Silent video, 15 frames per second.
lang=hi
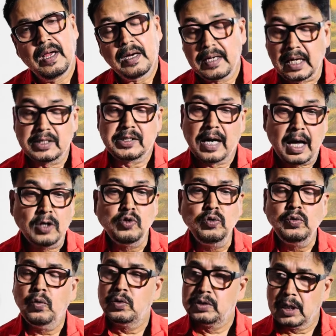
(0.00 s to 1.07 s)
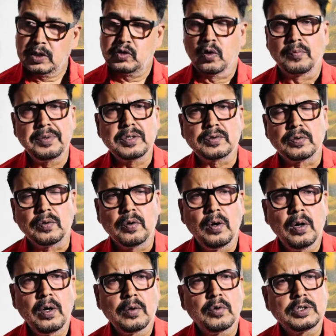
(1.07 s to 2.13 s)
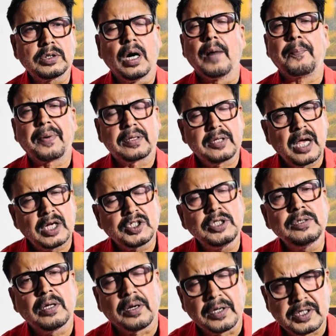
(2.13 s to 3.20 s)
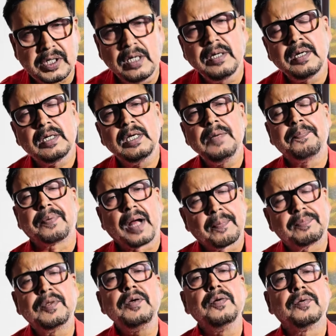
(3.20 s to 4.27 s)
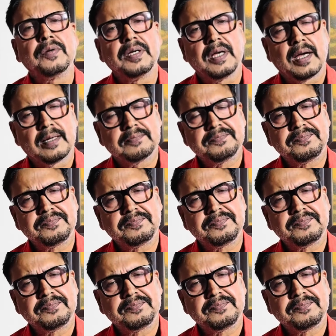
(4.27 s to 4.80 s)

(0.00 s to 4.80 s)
क्या 4 जून 2024 को कुछ अप्रत्याशित रिजल्ट की प्राप्ति होनी है